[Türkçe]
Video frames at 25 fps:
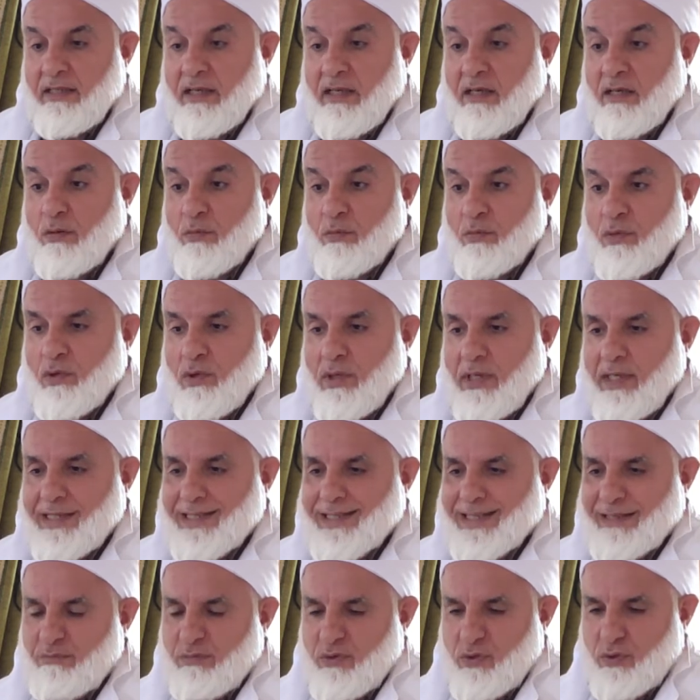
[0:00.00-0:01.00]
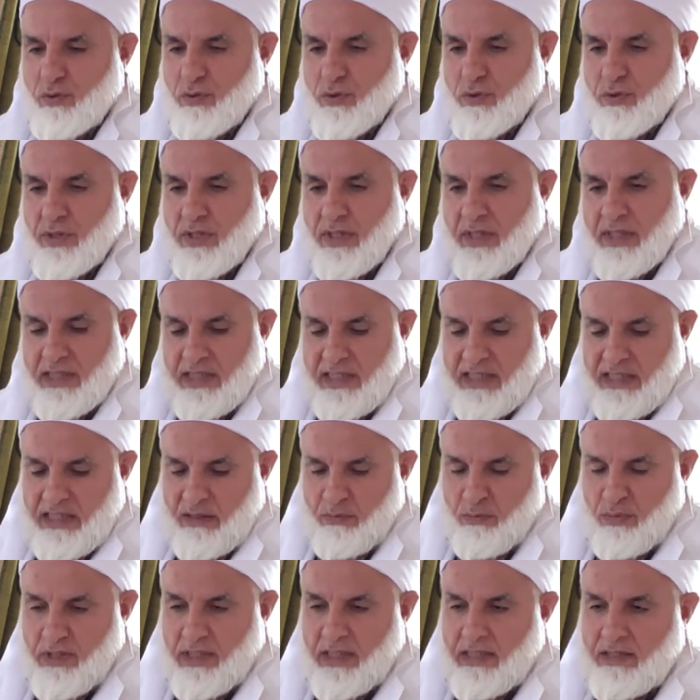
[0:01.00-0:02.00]
tahammül edemiyor. Ya
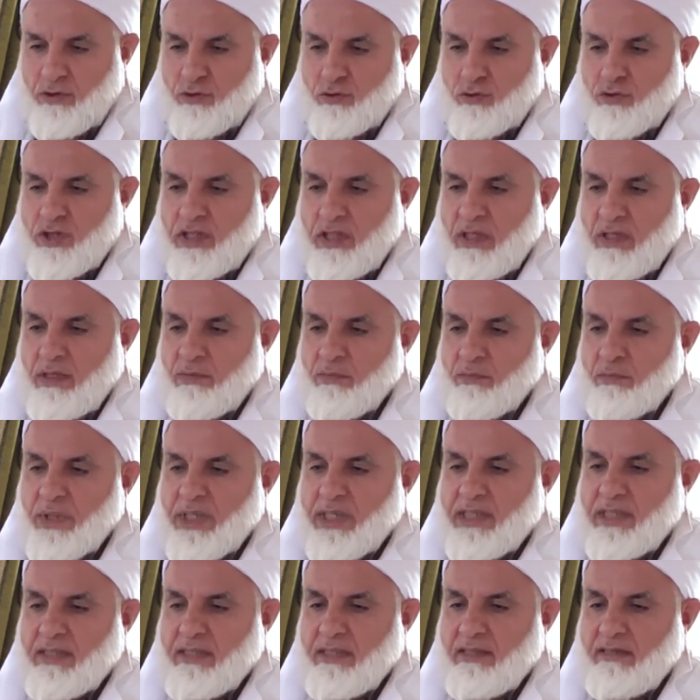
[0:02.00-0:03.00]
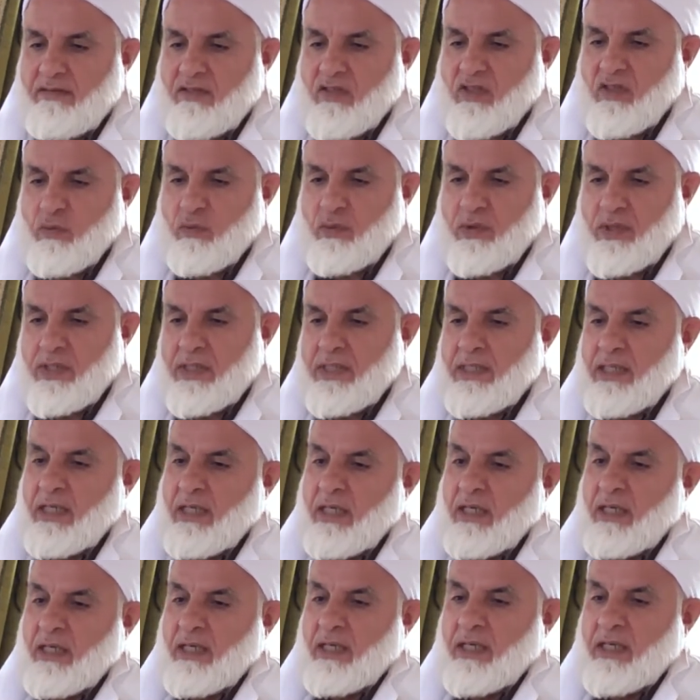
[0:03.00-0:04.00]
da biraz önce bahsettiğimiz
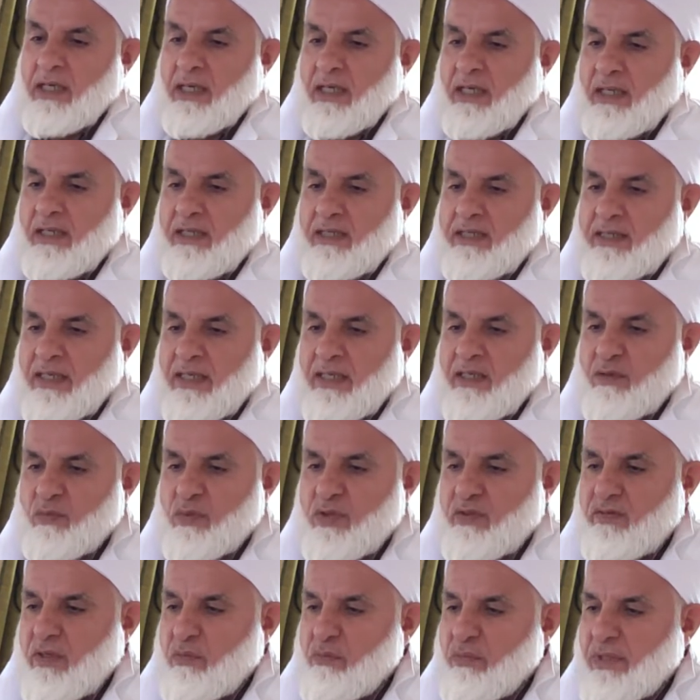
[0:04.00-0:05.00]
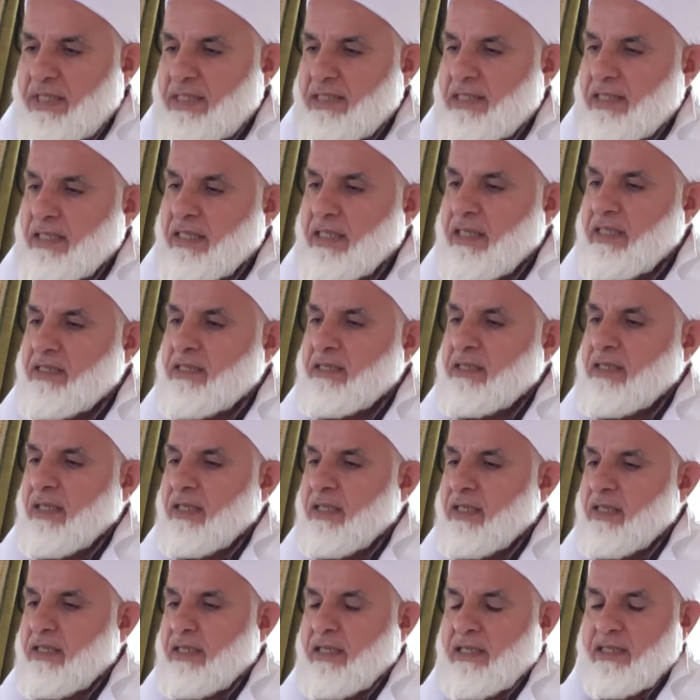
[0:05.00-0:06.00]
Alzheimer ve benzer
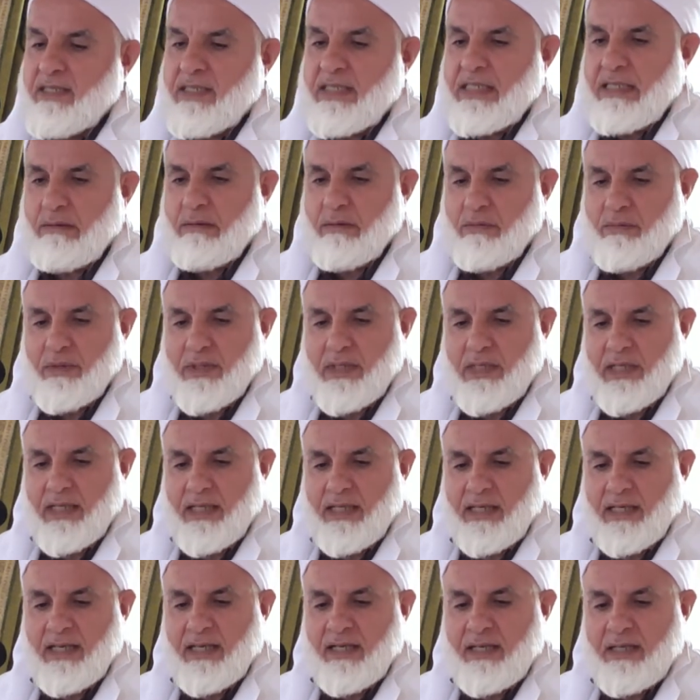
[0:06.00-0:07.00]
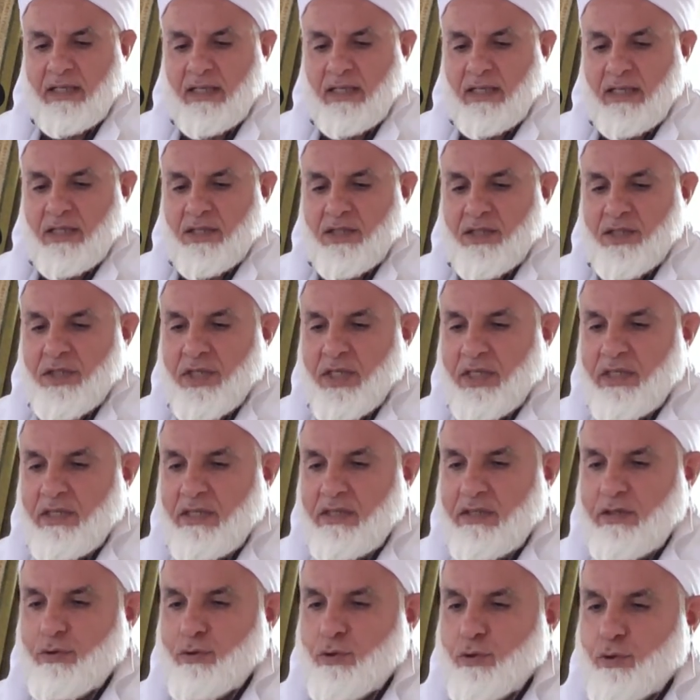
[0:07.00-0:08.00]
hastalıklar sebebiyle e,
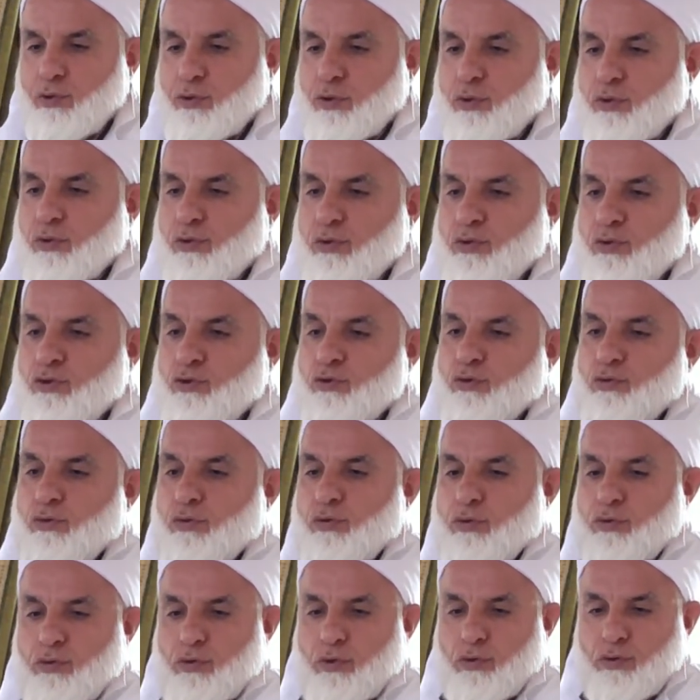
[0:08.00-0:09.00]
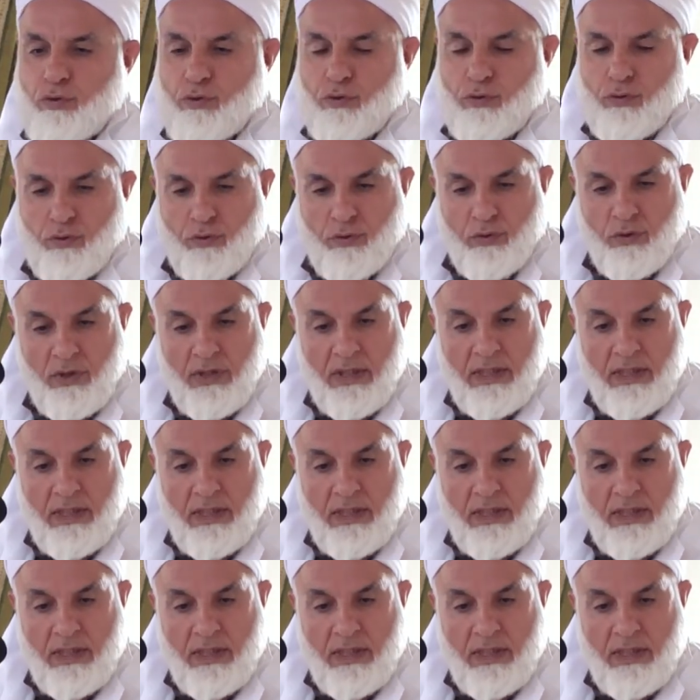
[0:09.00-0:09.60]
çayını döküyor, suyunu döküyor.